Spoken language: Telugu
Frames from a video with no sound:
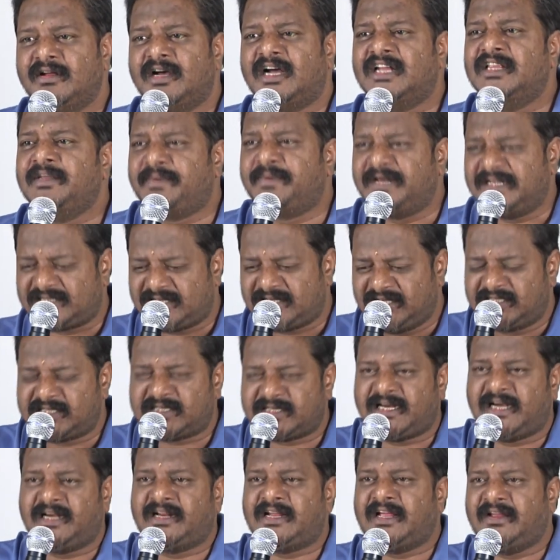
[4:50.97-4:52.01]
అది
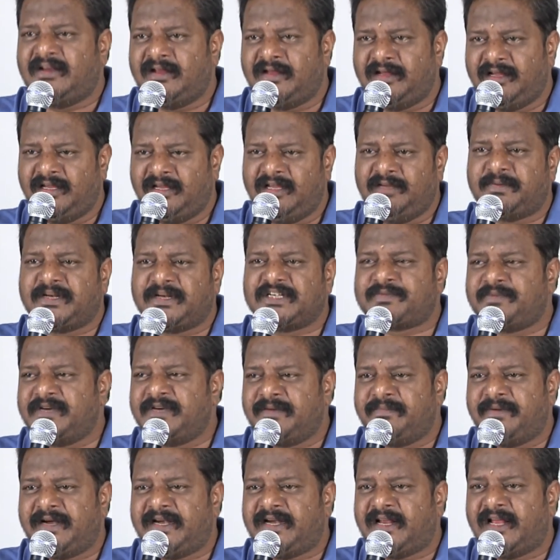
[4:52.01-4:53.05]
ప్రశ్నించడానికే ఈ ప్రెస్
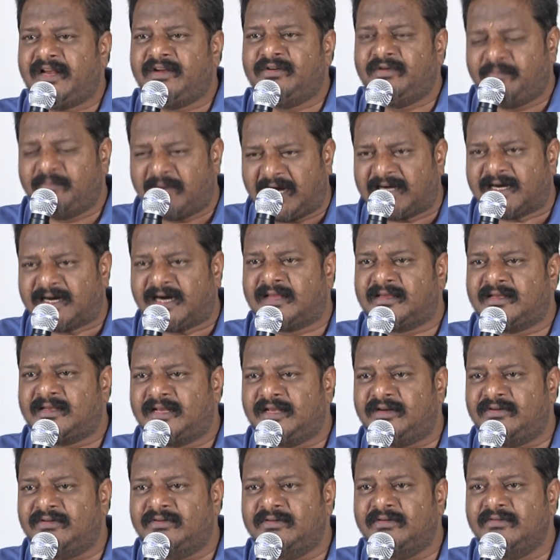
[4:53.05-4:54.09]
మీట్ పెట్టాను
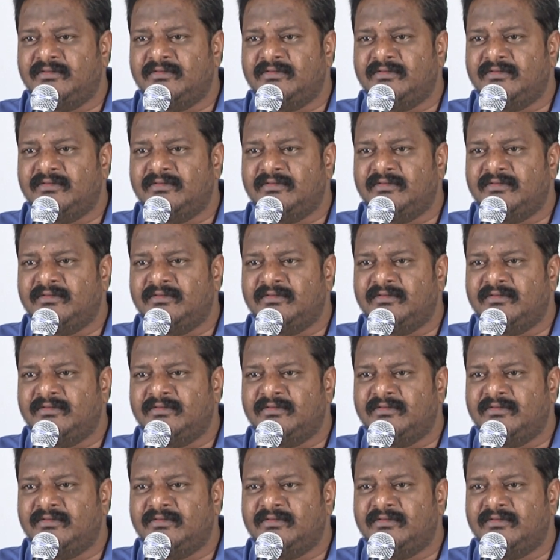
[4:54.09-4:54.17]
మాట్లాడుతున్నాను